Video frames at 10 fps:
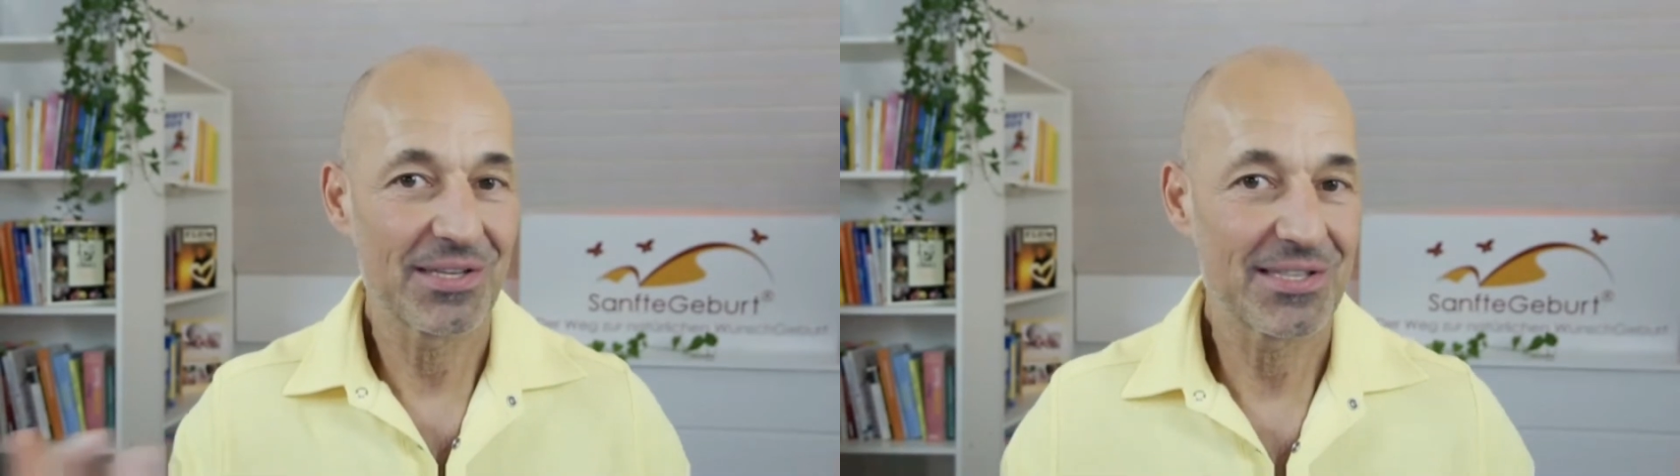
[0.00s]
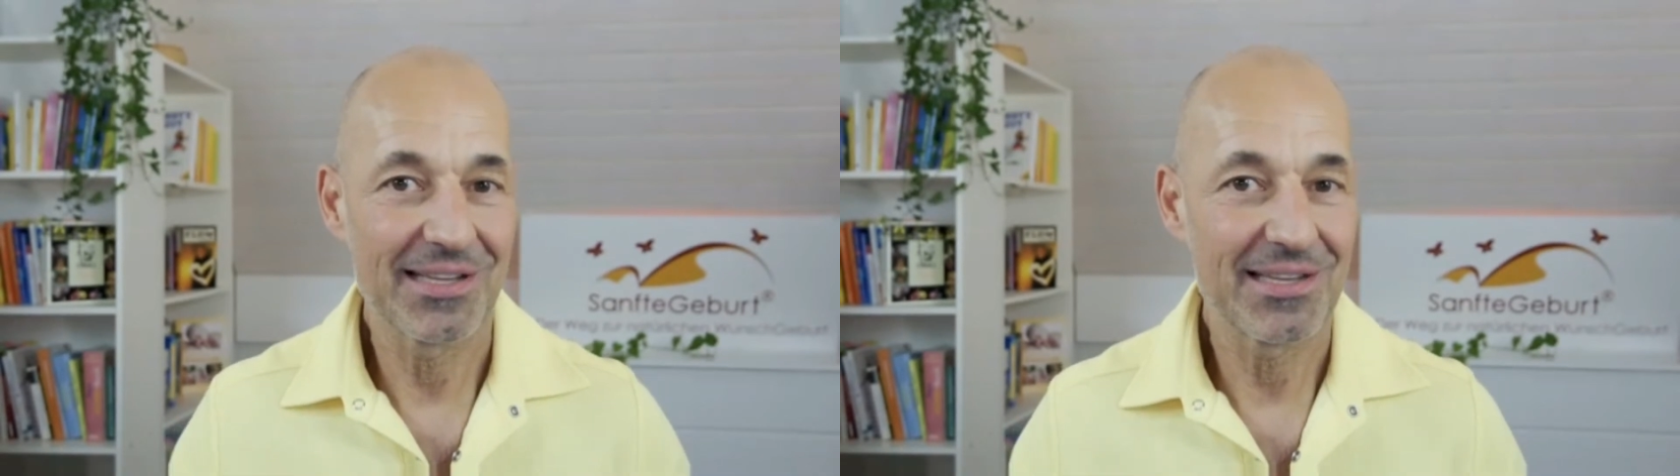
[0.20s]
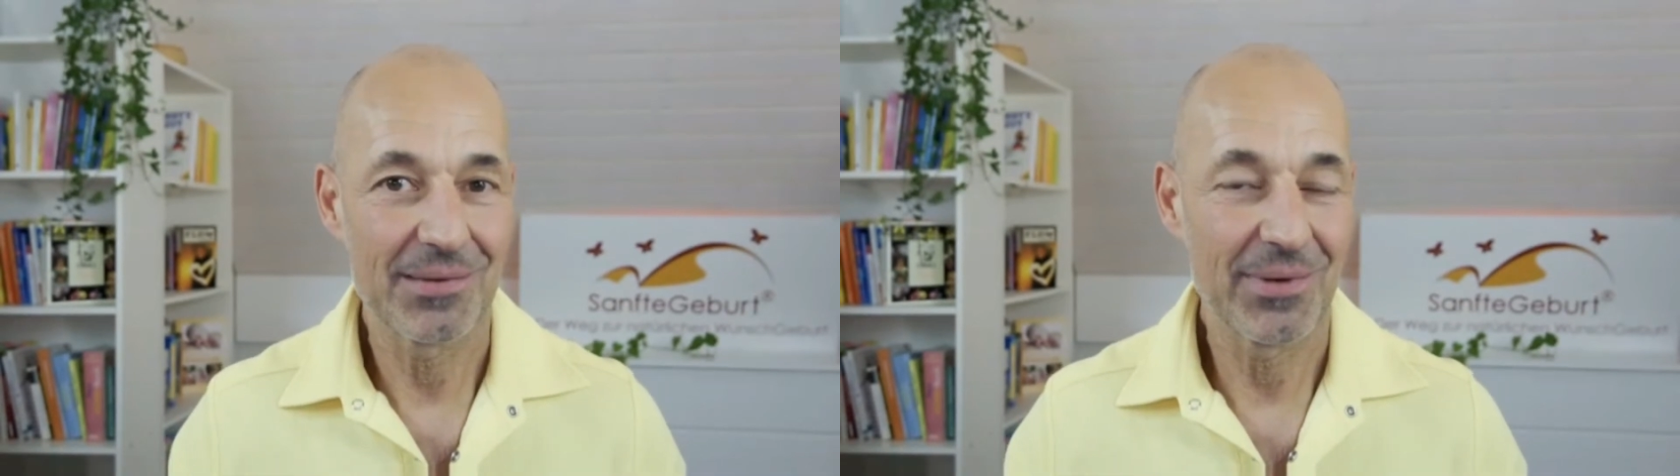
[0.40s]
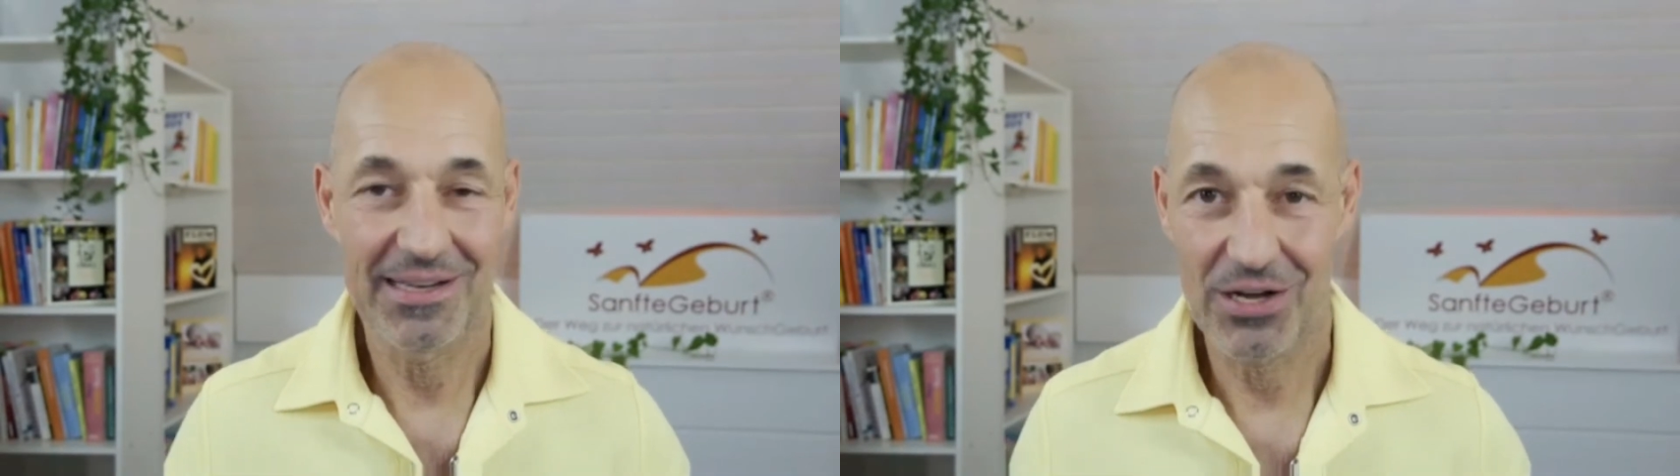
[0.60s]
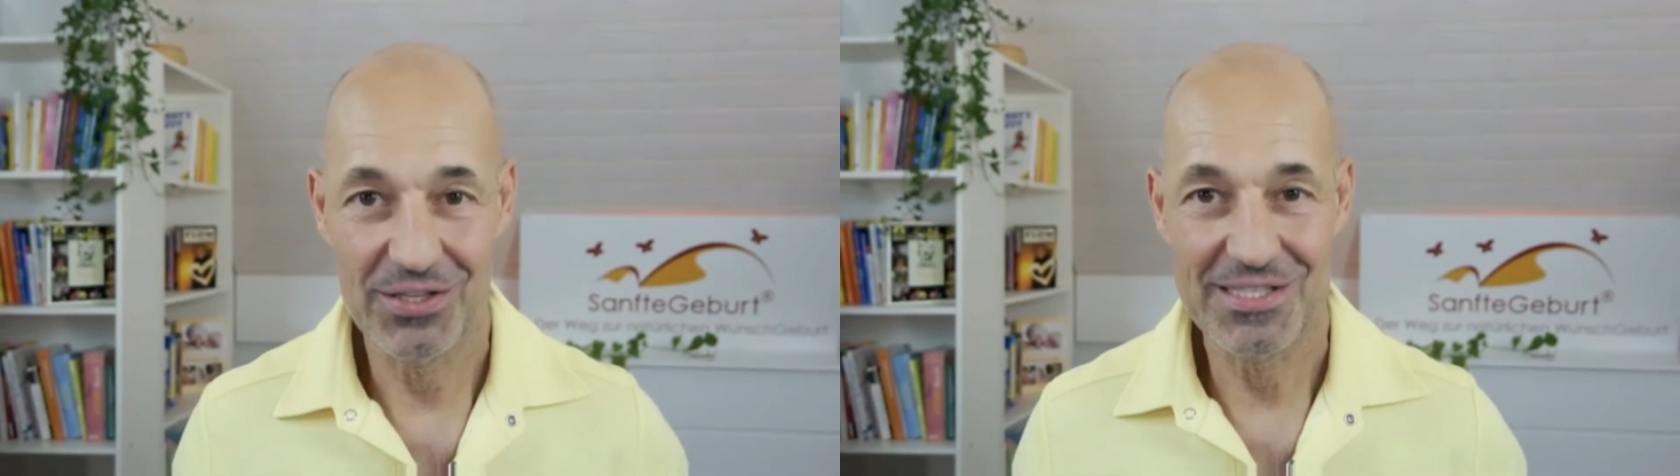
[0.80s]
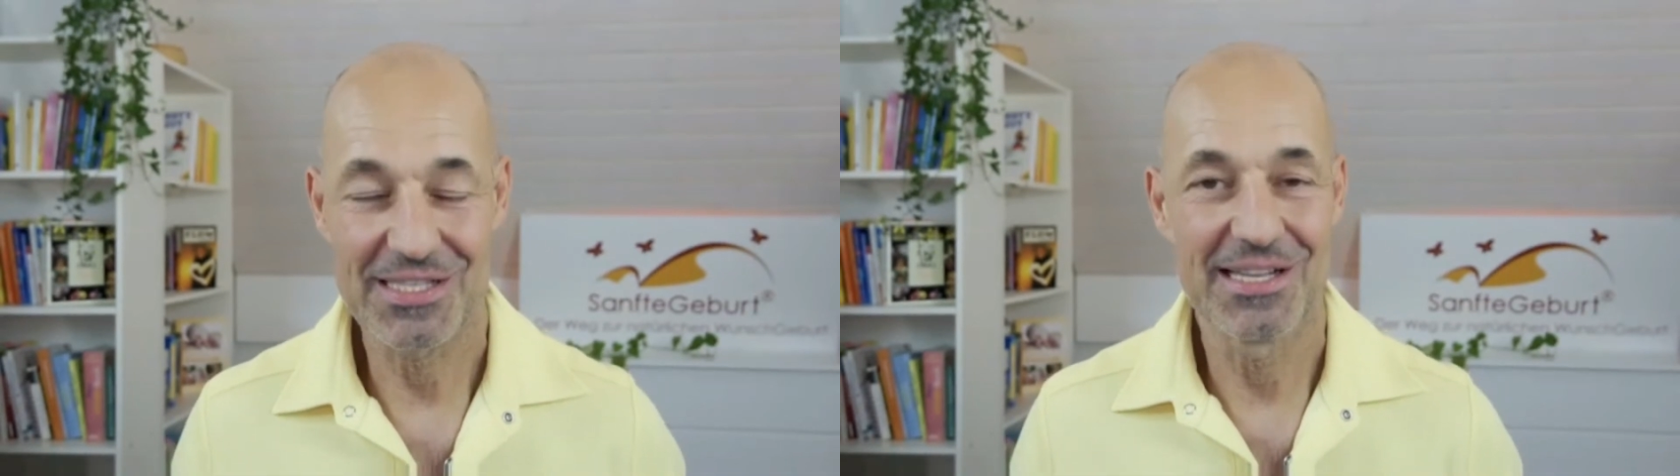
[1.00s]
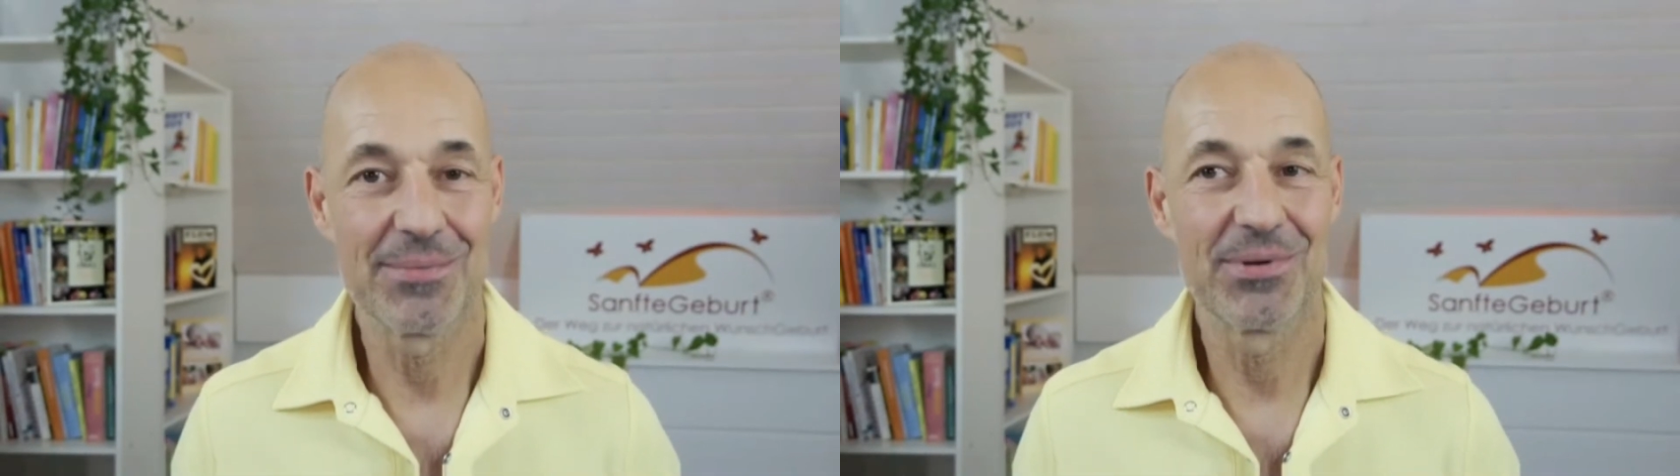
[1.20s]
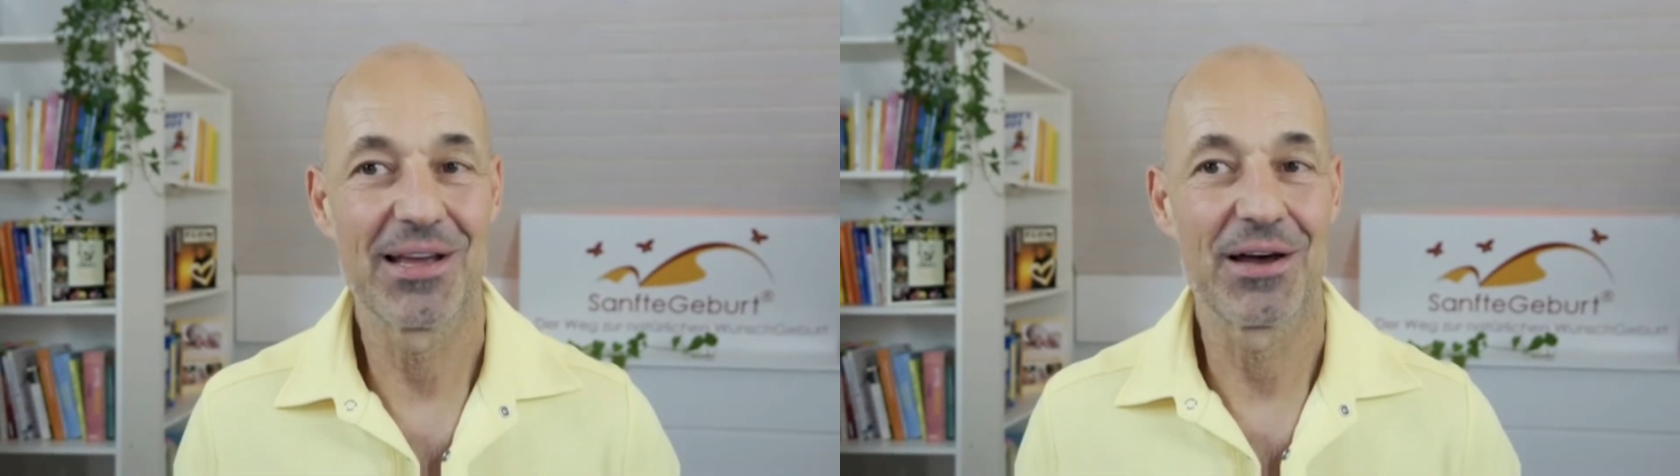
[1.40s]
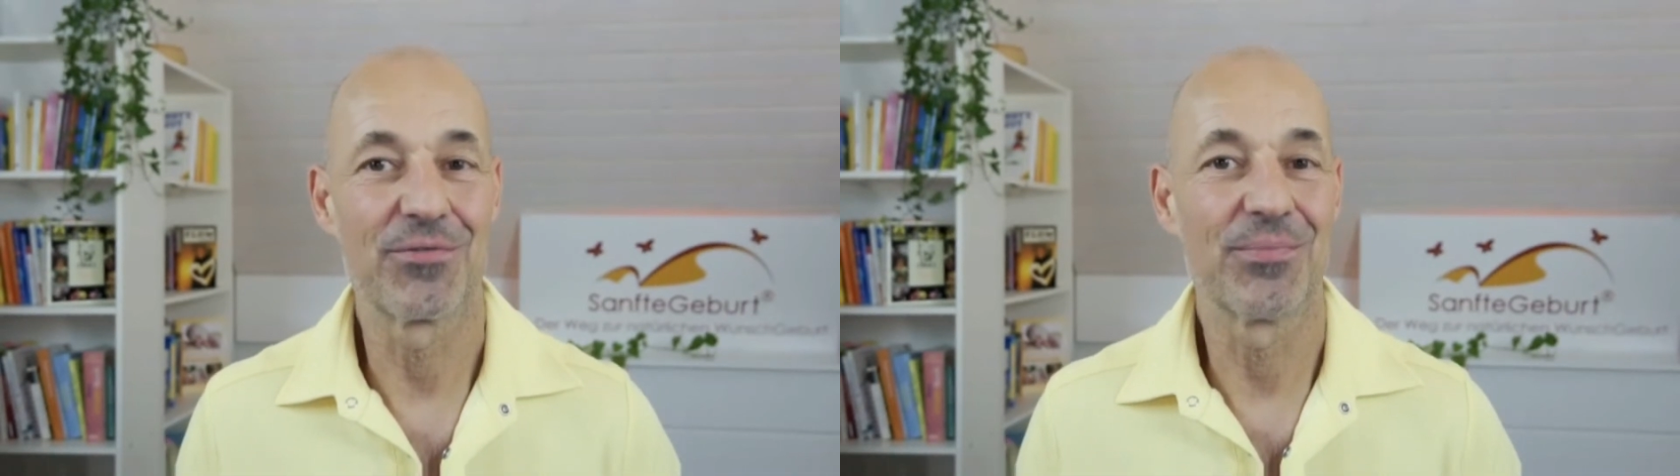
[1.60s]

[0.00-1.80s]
ich seither mein ganzes Leben auf.